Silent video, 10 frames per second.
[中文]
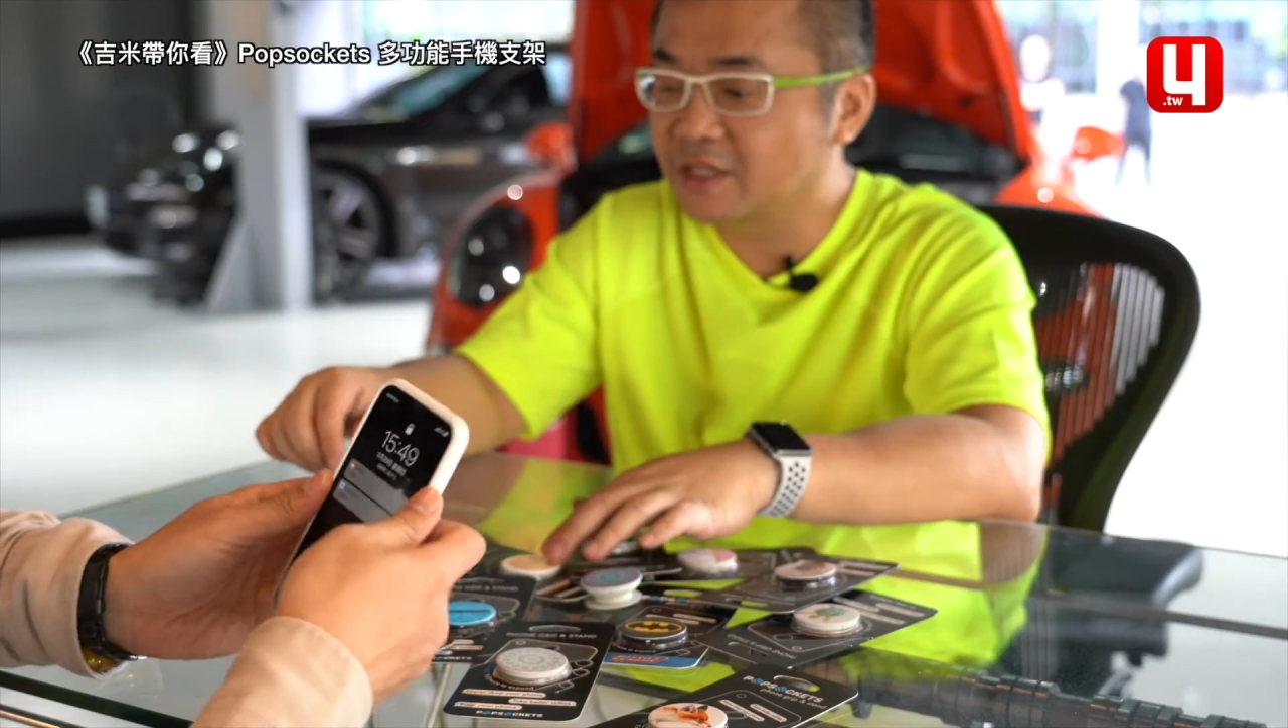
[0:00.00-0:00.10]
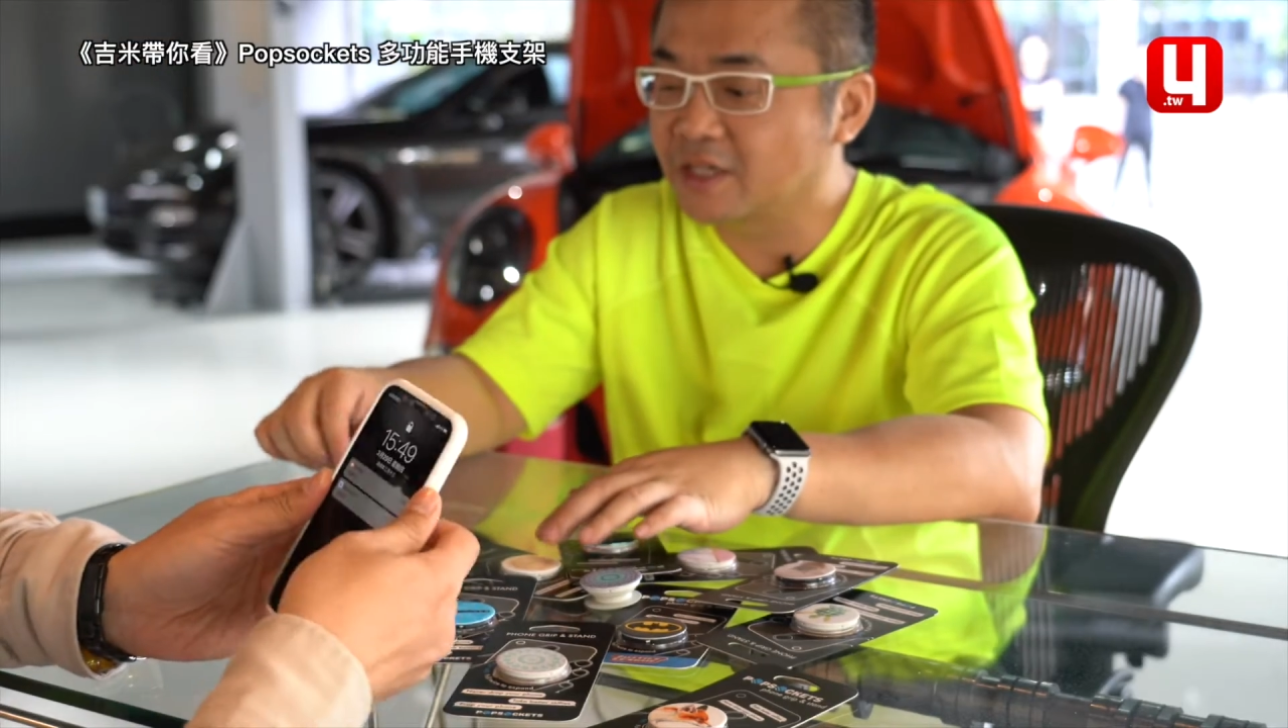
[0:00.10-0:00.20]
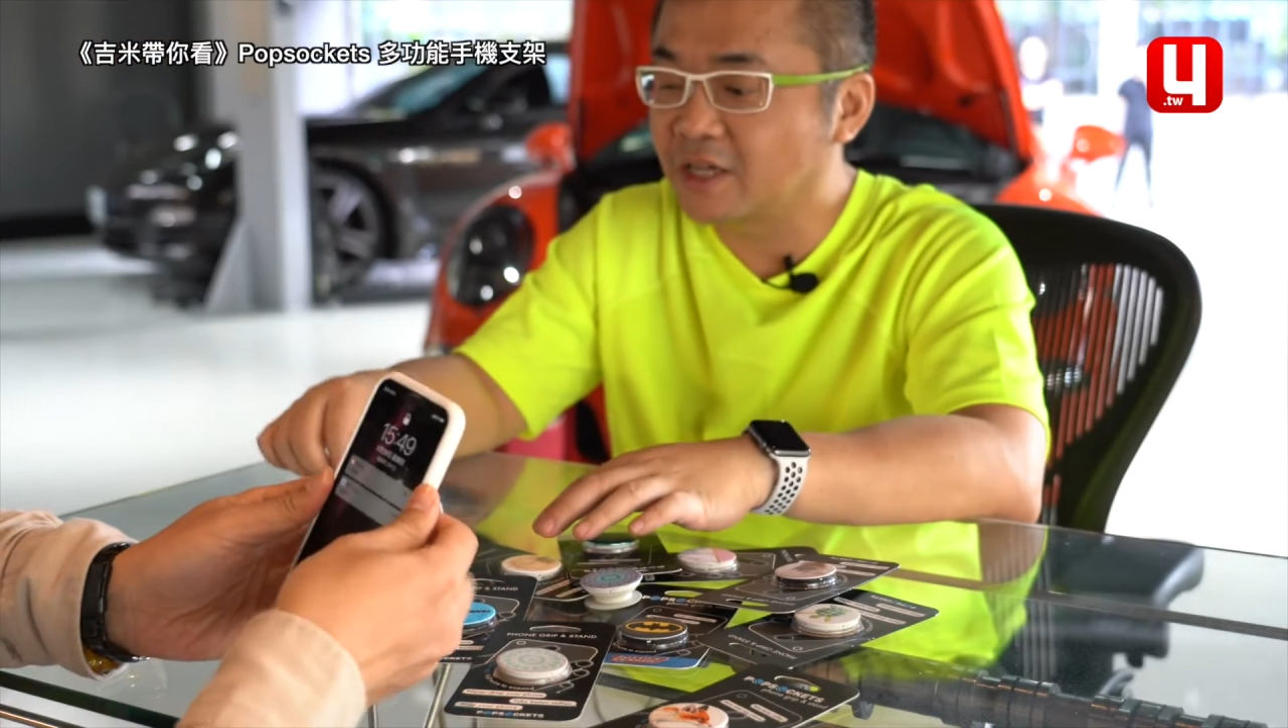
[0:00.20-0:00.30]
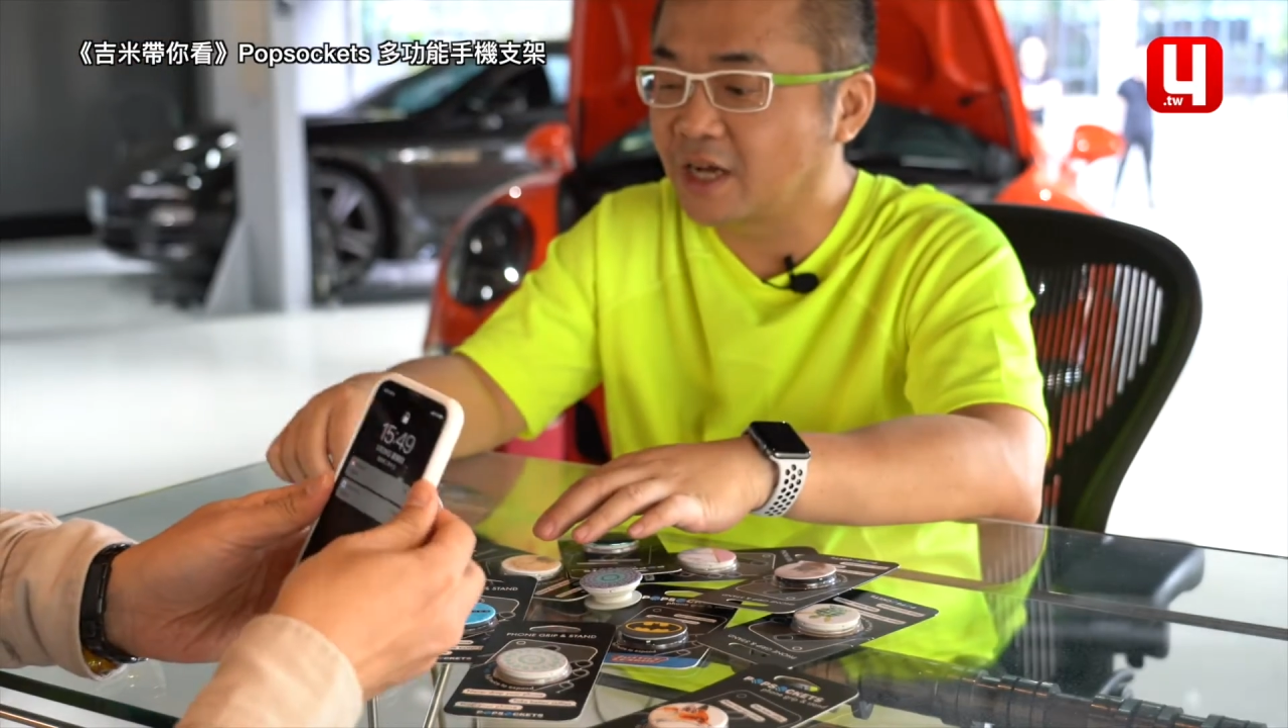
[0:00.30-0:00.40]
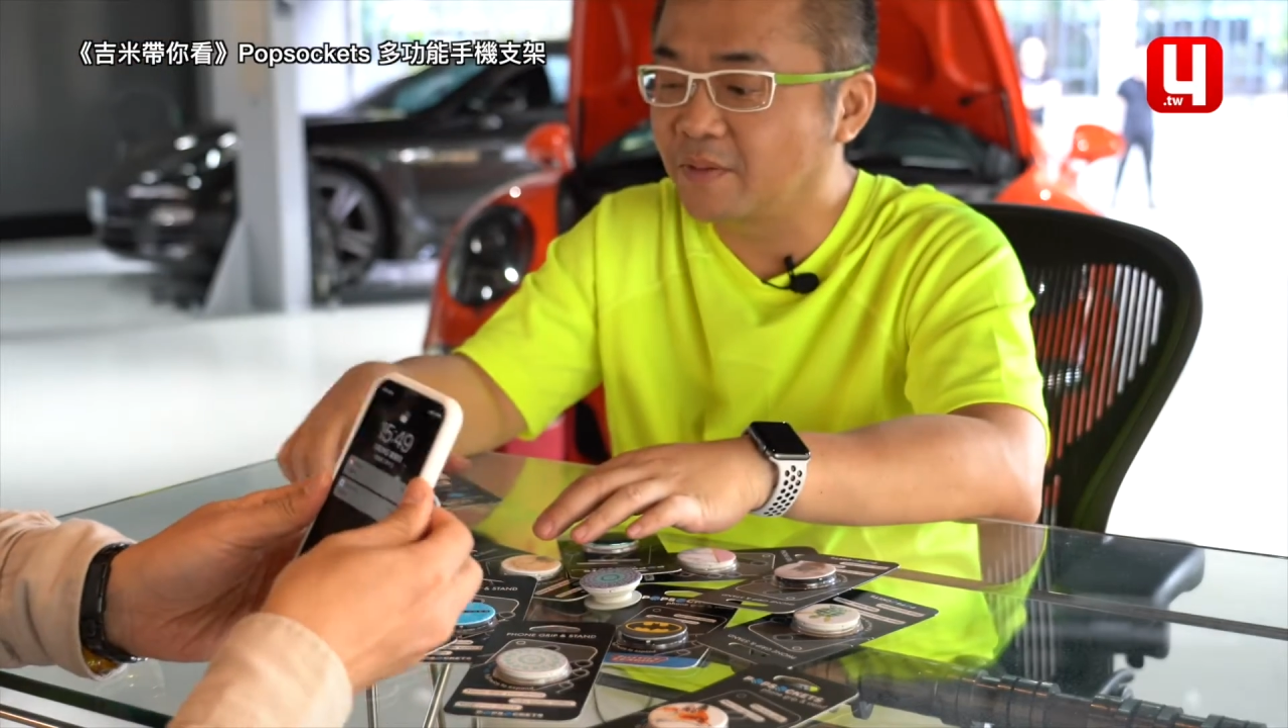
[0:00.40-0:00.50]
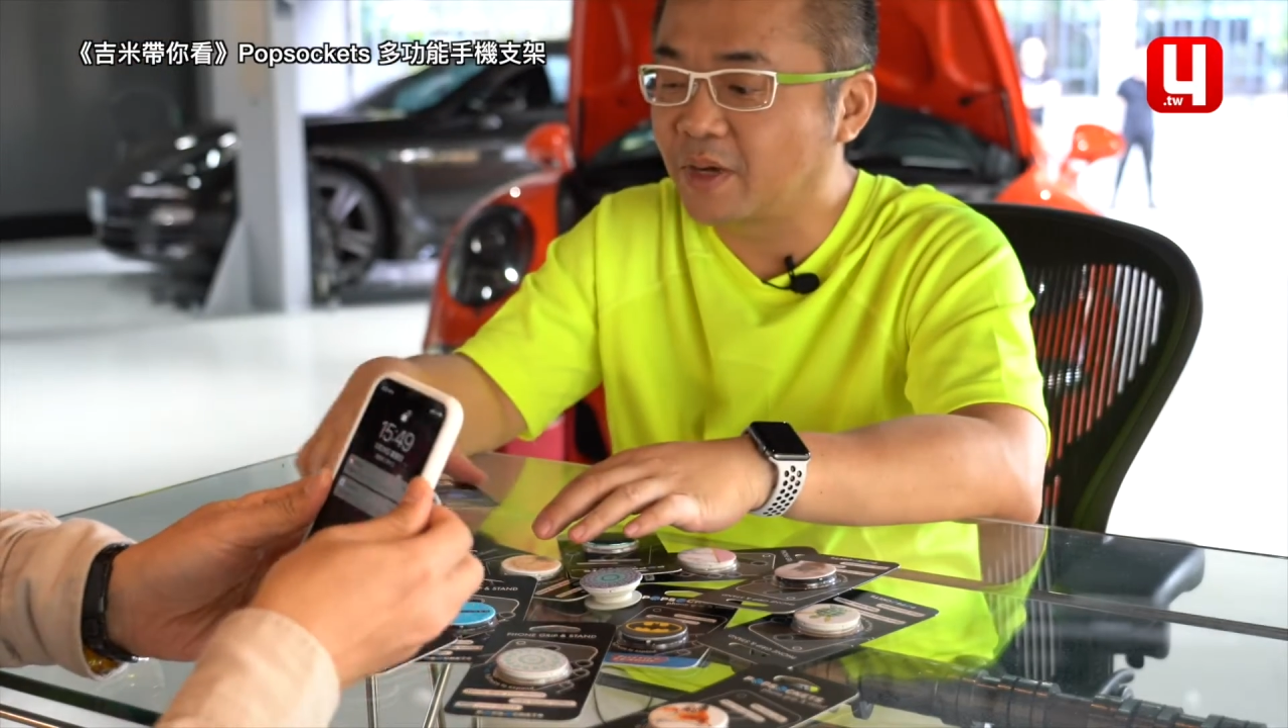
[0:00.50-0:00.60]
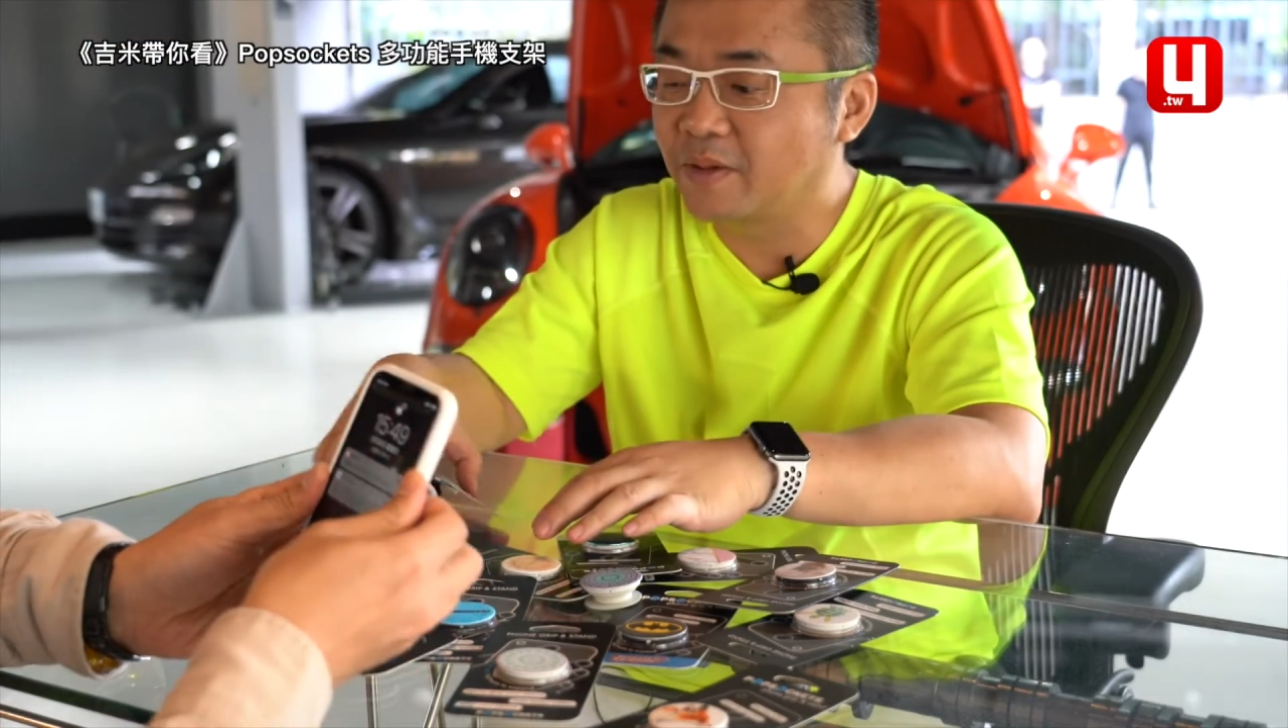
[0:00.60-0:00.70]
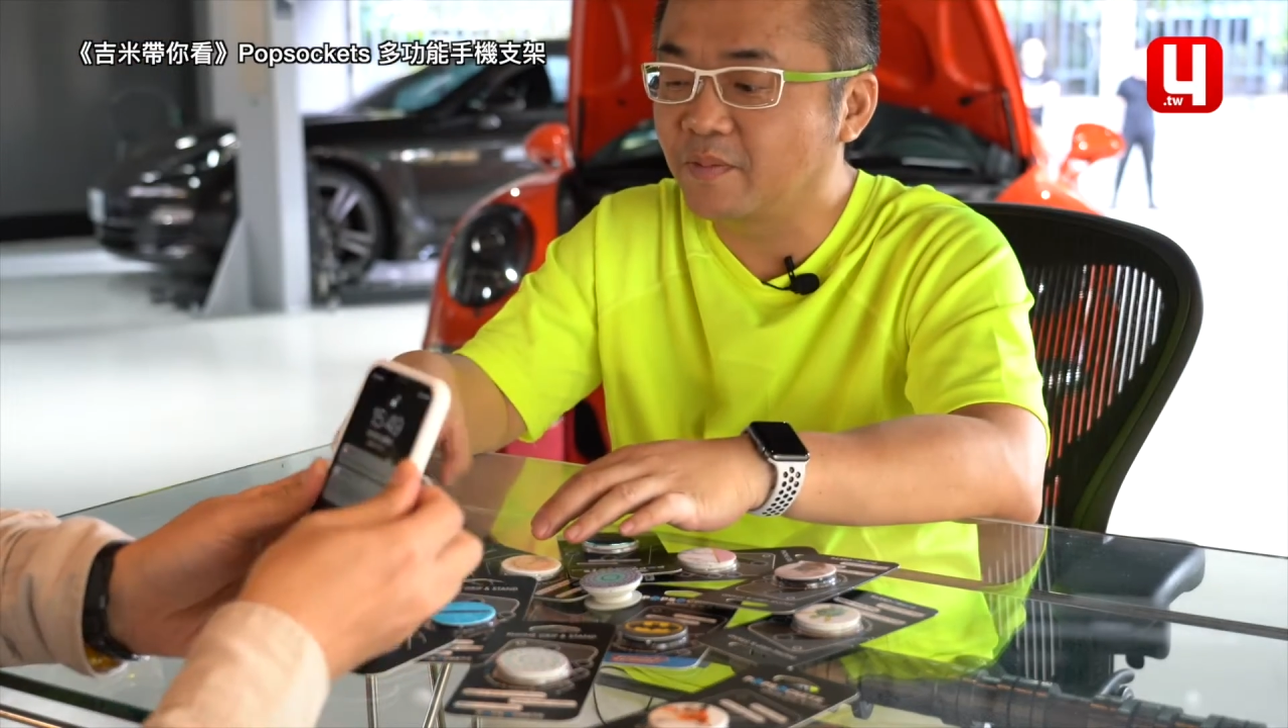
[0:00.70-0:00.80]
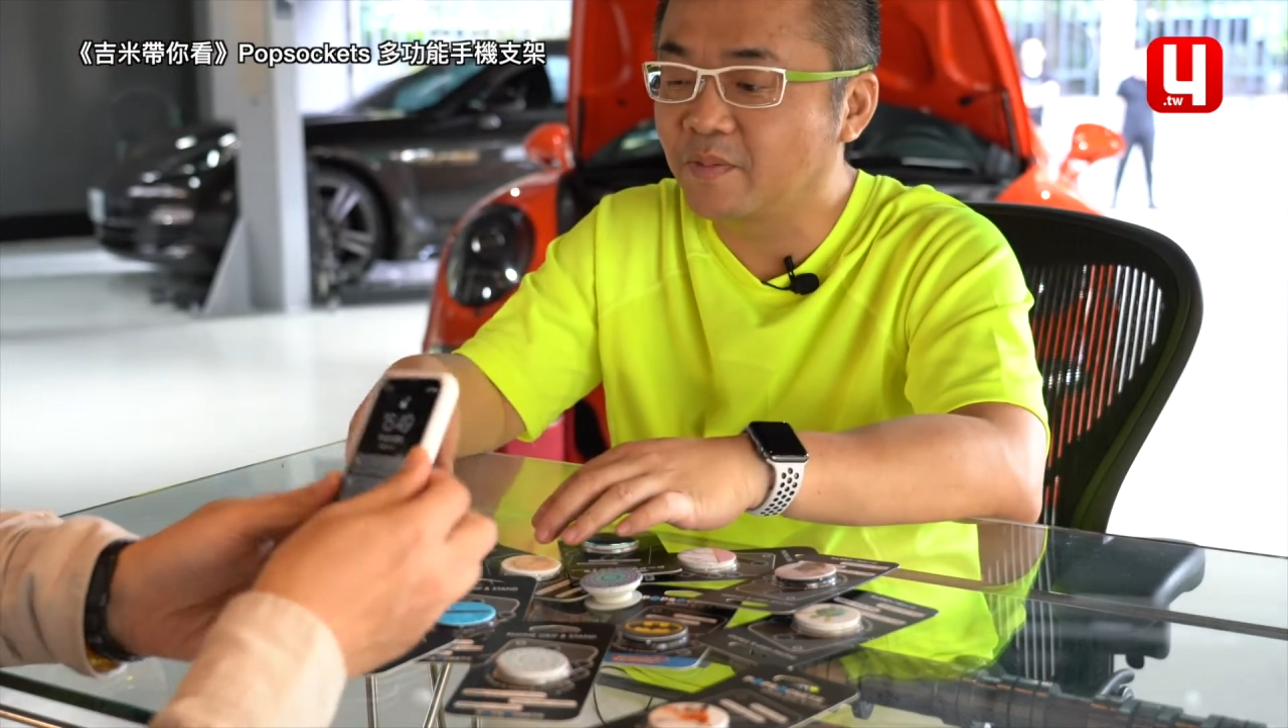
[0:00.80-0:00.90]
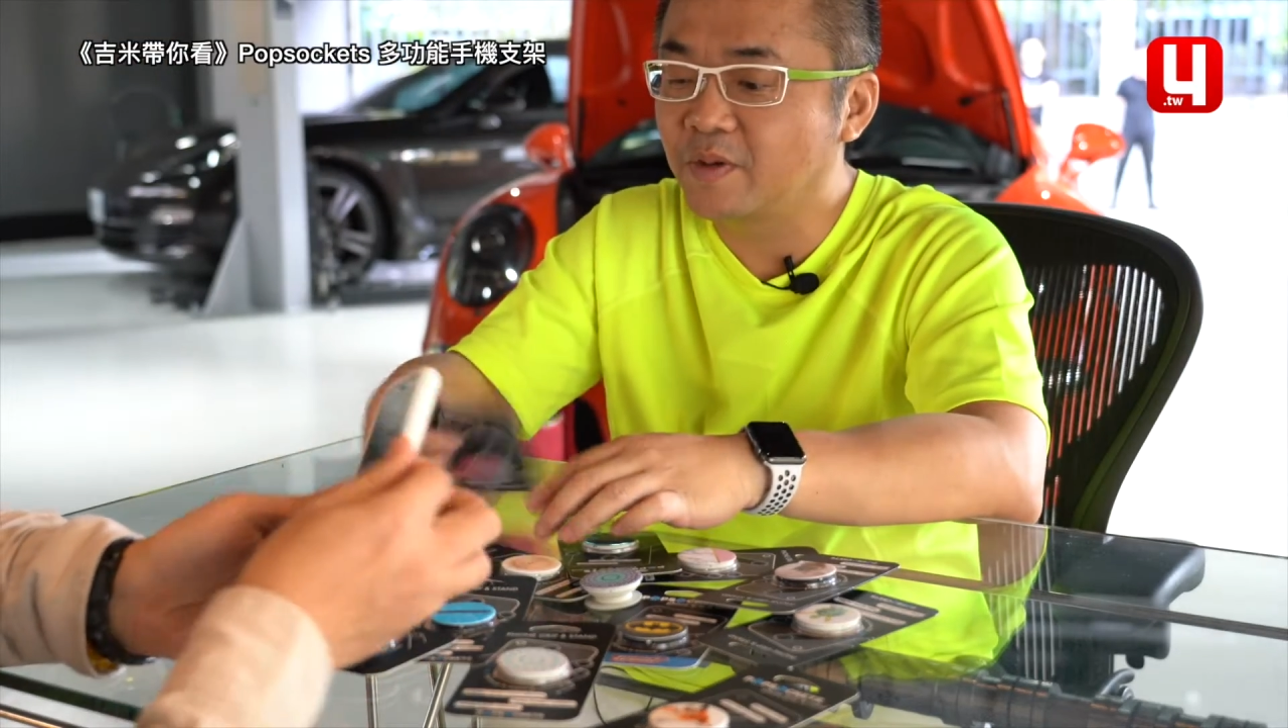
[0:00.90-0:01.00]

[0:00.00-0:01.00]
这个还蛮。